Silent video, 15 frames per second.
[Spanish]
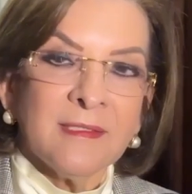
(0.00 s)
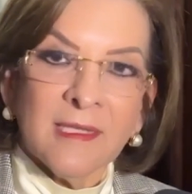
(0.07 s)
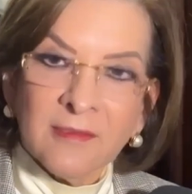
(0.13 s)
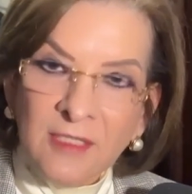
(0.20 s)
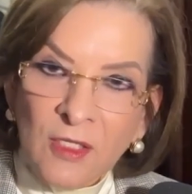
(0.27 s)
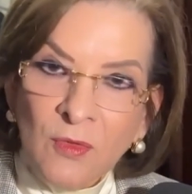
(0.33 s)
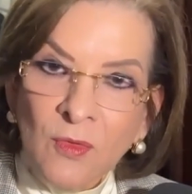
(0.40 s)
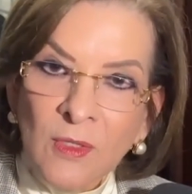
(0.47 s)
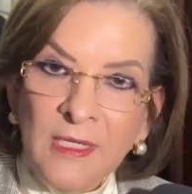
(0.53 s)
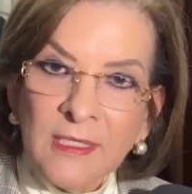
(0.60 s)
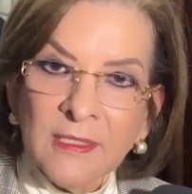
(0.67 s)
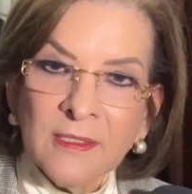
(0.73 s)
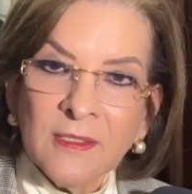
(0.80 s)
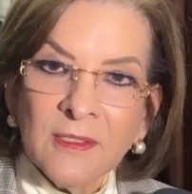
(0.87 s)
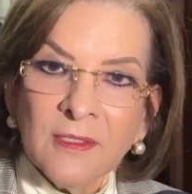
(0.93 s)
articulen
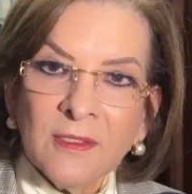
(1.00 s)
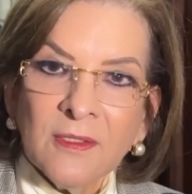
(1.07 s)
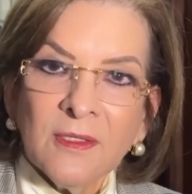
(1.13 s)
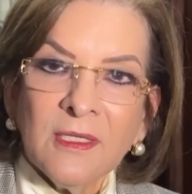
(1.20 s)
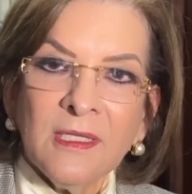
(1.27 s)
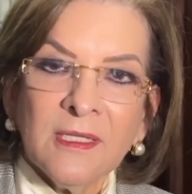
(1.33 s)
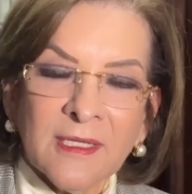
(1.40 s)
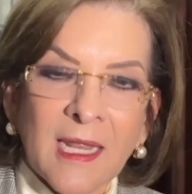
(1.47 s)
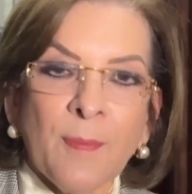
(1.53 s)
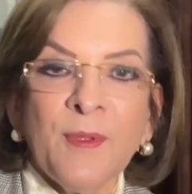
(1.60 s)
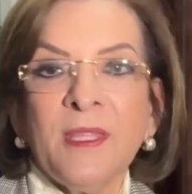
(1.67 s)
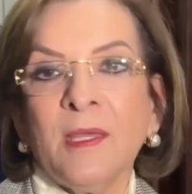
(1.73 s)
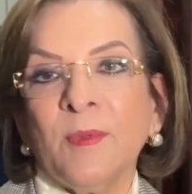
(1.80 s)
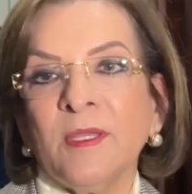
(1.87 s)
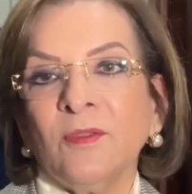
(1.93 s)
y
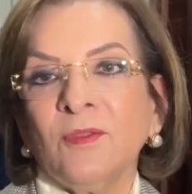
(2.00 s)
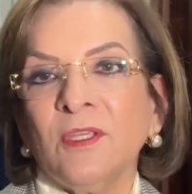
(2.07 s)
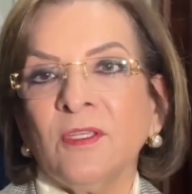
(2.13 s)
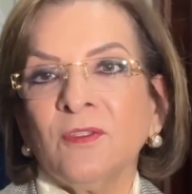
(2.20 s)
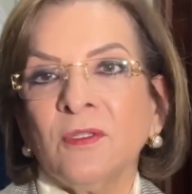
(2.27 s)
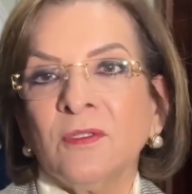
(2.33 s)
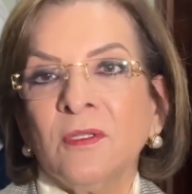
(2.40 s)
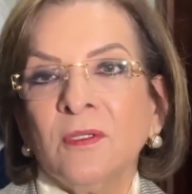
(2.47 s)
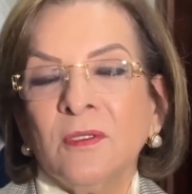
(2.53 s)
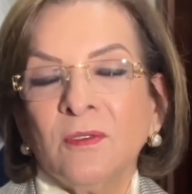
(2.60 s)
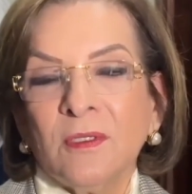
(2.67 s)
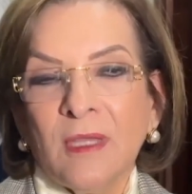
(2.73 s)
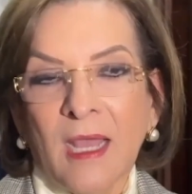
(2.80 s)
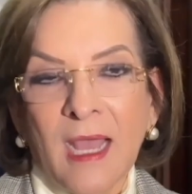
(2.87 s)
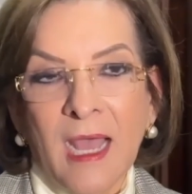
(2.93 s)
rápidamente
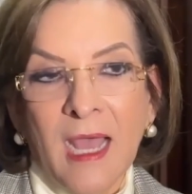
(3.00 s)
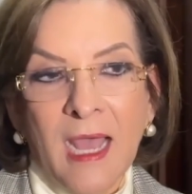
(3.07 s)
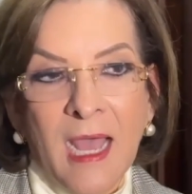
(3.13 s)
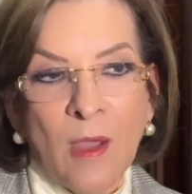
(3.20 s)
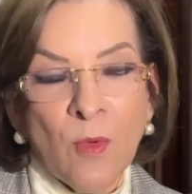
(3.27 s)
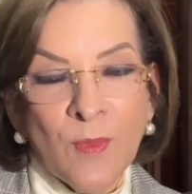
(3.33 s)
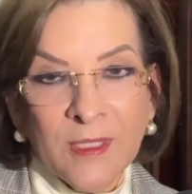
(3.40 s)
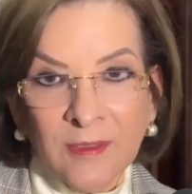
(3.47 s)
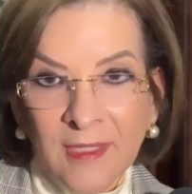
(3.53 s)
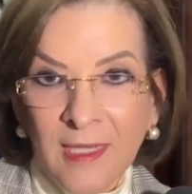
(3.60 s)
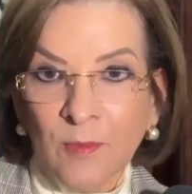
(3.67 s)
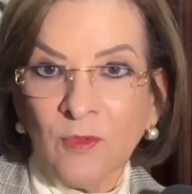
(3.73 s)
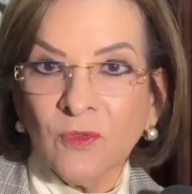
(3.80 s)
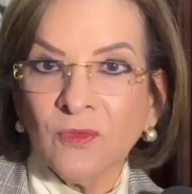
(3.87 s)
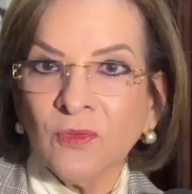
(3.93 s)

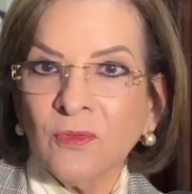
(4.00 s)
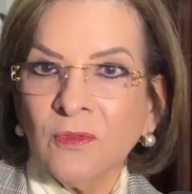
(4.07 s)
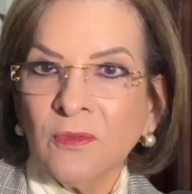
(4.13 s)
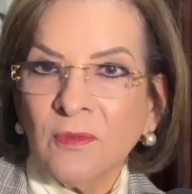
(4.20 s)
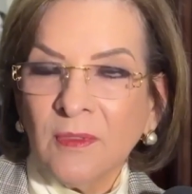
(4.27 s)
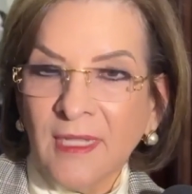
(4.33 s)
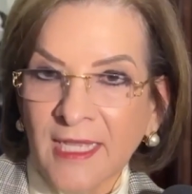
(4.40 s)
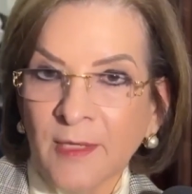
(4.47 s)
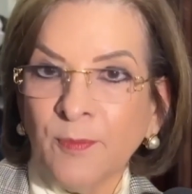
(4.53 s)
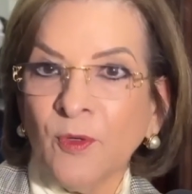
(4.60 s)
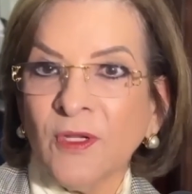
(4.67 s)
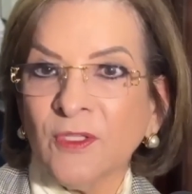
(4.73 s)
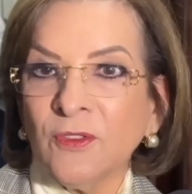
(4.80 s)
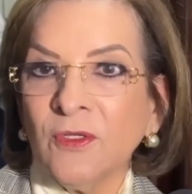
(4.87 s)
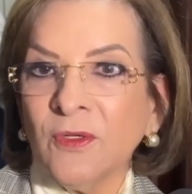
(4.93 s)
aumentemos las
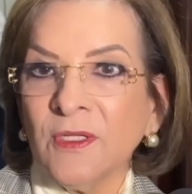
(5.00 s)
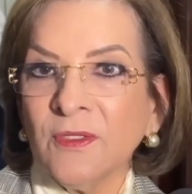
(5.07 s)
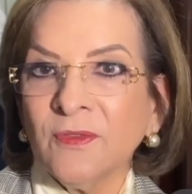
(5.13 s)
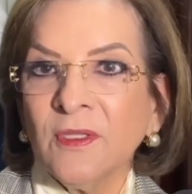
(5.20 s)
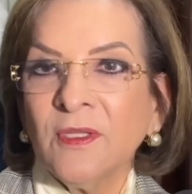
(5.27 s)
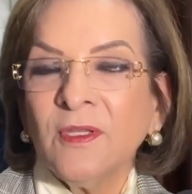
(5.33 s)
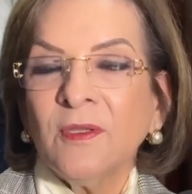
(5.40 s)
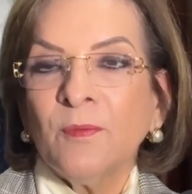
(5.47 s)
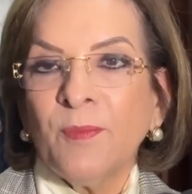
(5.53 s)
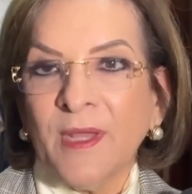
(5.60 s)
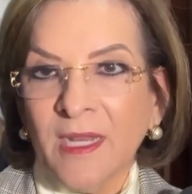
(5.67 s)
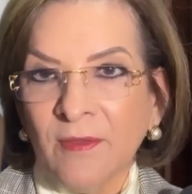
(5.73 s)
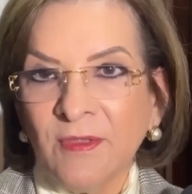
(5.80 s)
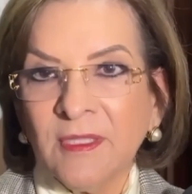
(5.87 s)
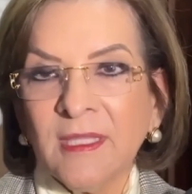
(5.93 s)
exploraciones
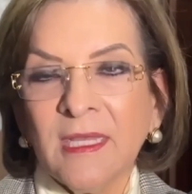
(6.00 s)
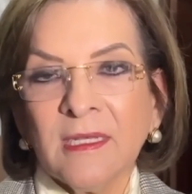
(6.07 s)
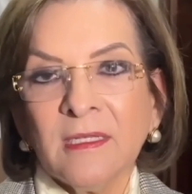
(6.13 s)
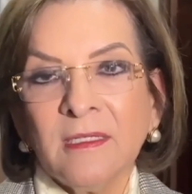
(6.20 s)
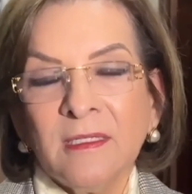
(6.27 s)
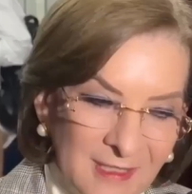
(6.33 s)
para evitar